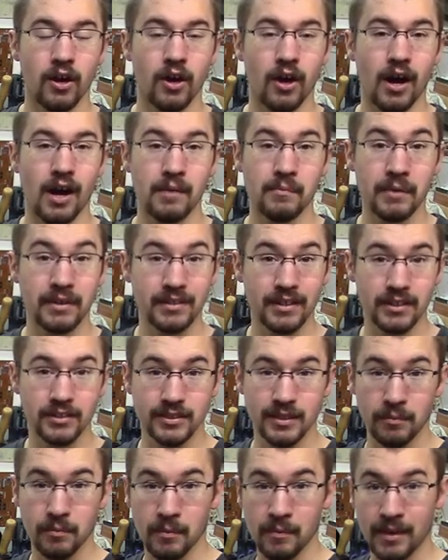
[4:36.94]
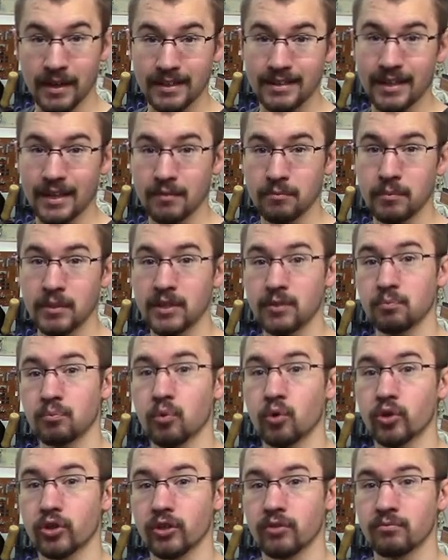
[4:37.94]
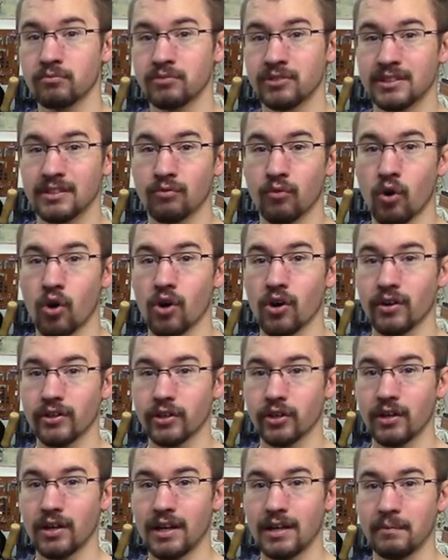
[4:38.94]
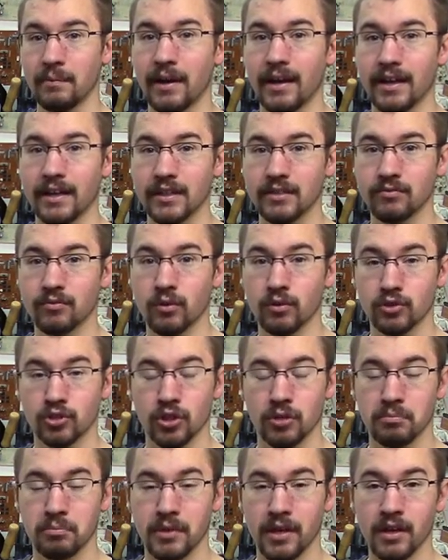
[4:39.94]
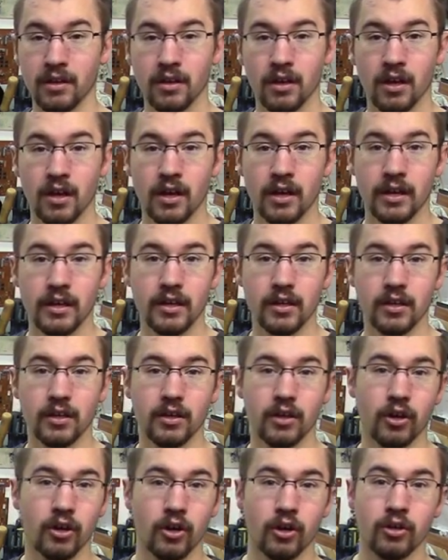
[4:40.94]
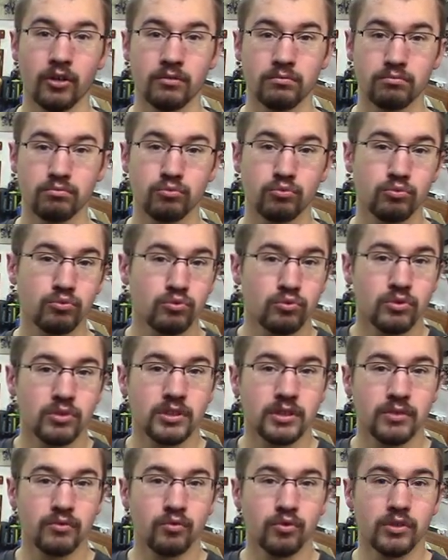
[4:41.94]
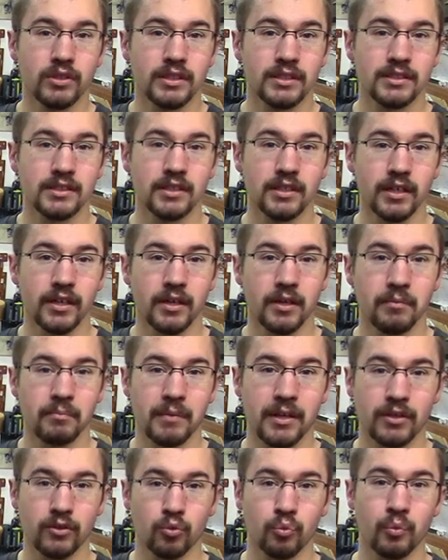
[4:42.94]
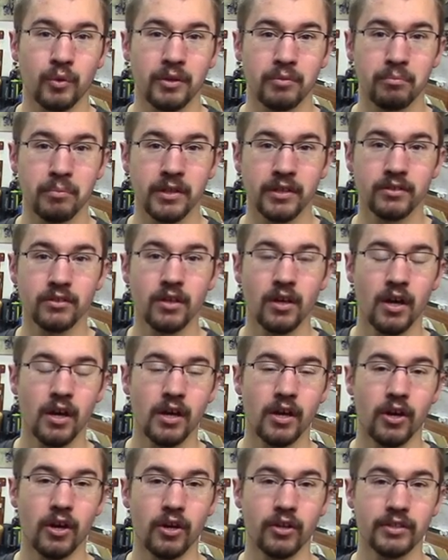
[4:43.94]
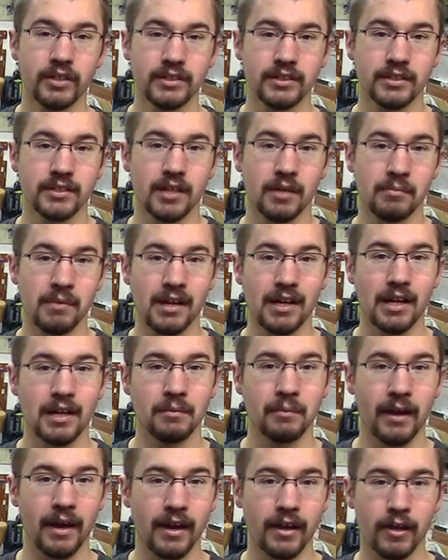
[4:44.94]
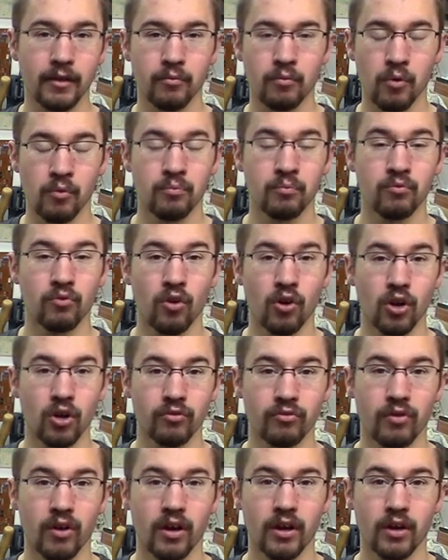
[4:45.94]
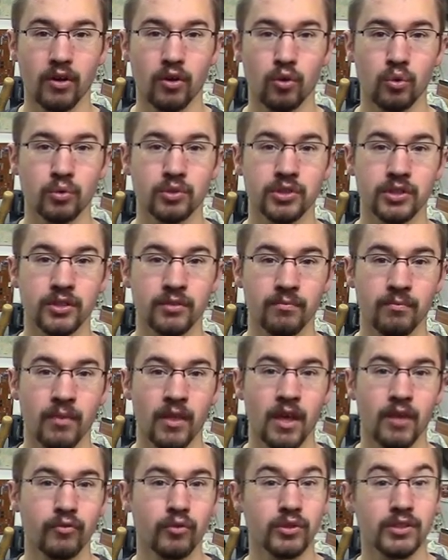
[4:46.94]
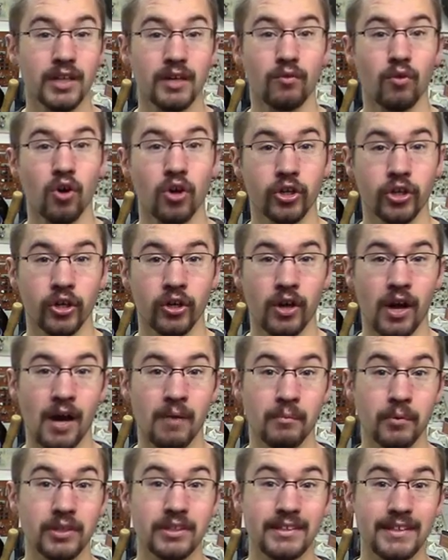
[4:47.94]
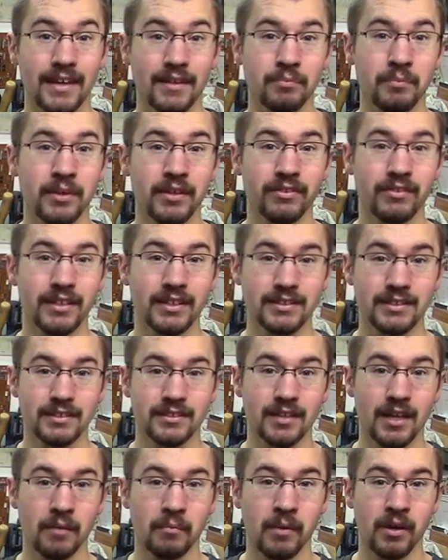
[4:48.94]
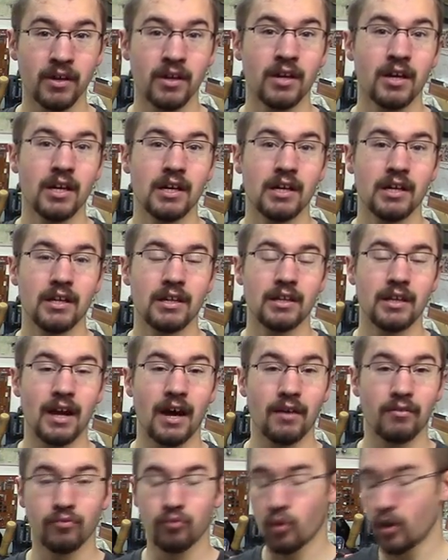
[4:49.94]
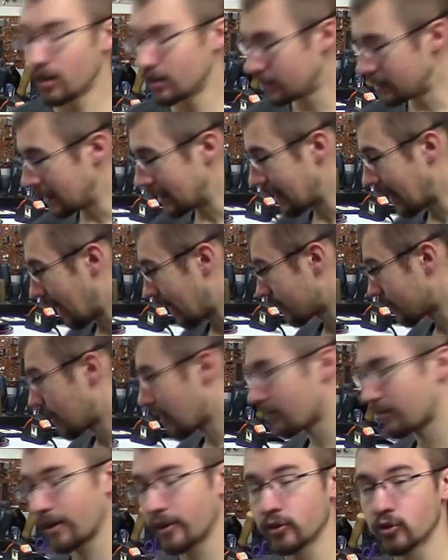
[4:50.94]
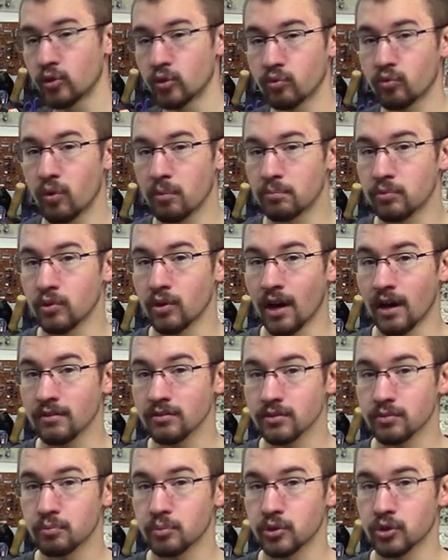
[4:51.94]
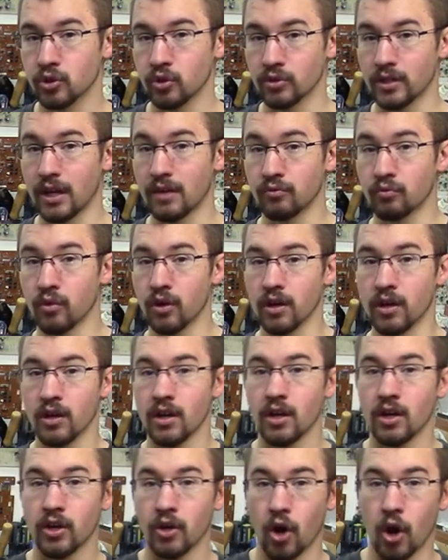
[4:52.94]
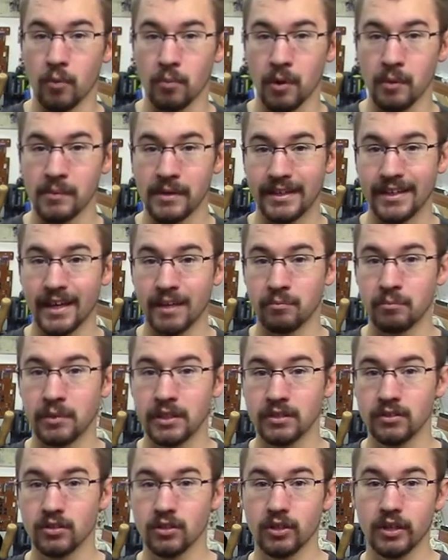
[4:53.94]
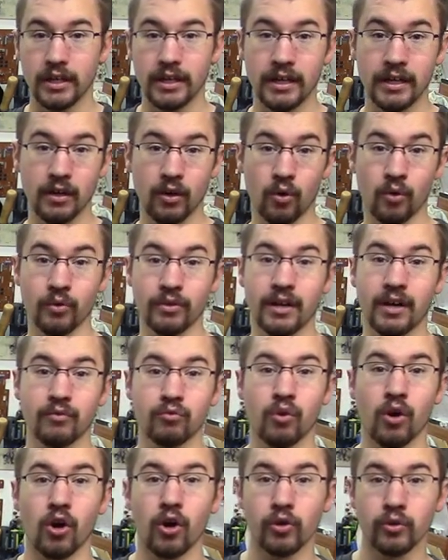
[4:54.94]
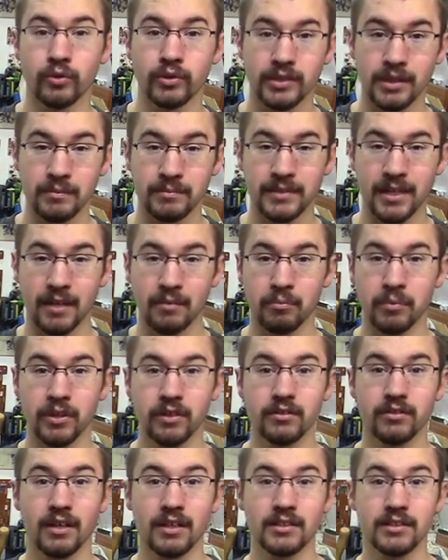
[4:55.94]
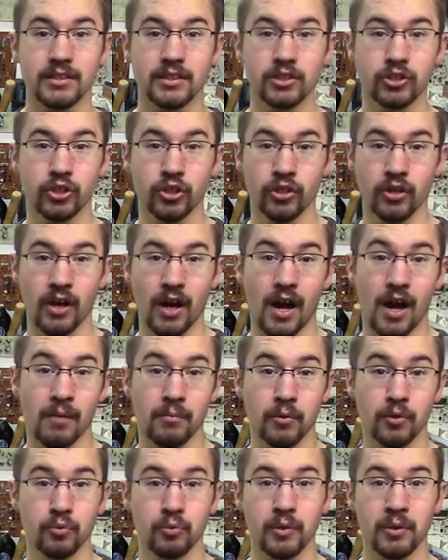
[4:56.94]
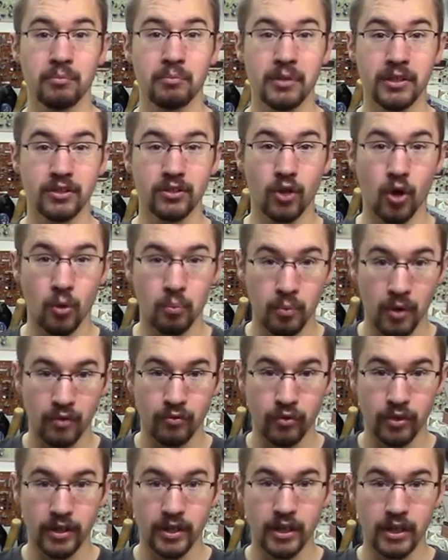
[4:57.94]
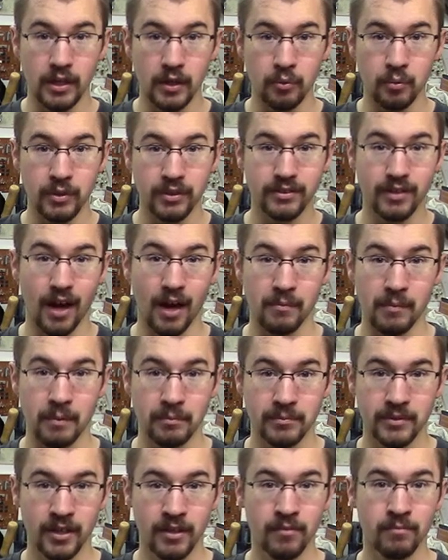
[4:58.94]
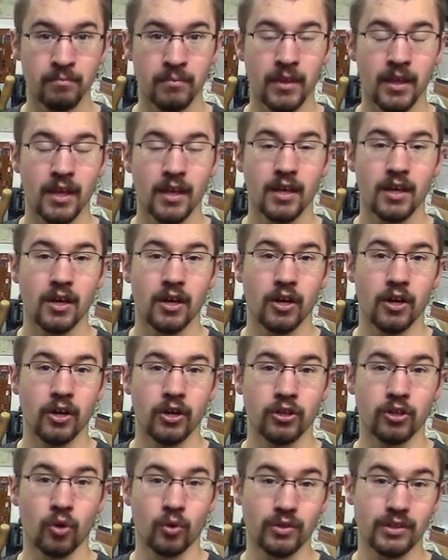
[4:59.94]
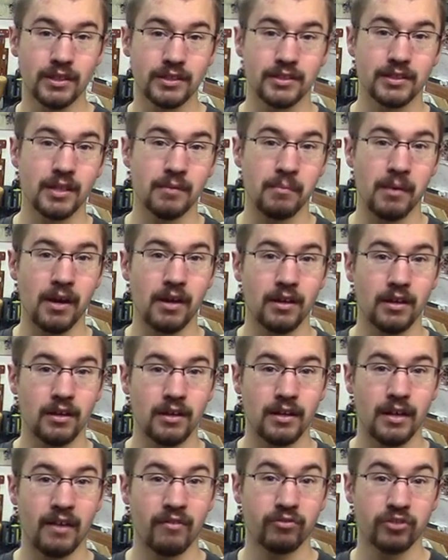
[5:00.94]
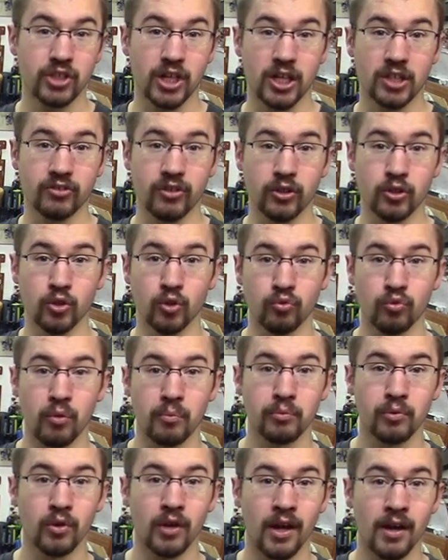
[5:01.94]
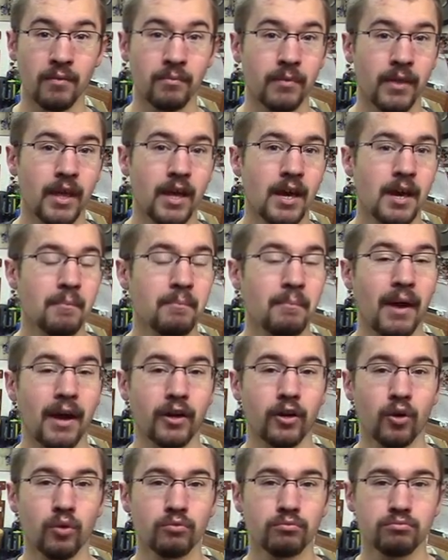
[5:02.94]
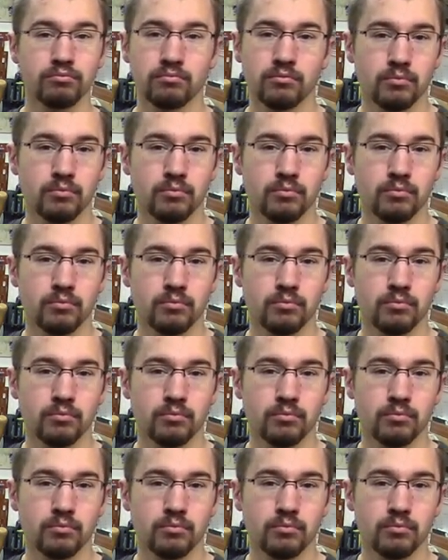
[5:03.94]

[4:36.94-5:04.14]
en mettant simplement 4 bits pour que vous puissiez voir que la librairie fonctionne bien. Et si vous désirez mettre 8 bits, nécessairement la librairie va pouvoir le faire aussi. Il faut savoir qu'en mode 4 bits, nécessairement, l'envoi des caractères va être deux fois plus lente puisqu'on envoie un premier 4 bits et on envoie un deuxième 4 bits, tandis qu'en mode 8 bits, on peut envoyer les 8 en même temps. Euh, donc nécessairement, l'affichage va être deux fois plus lent. Par contre,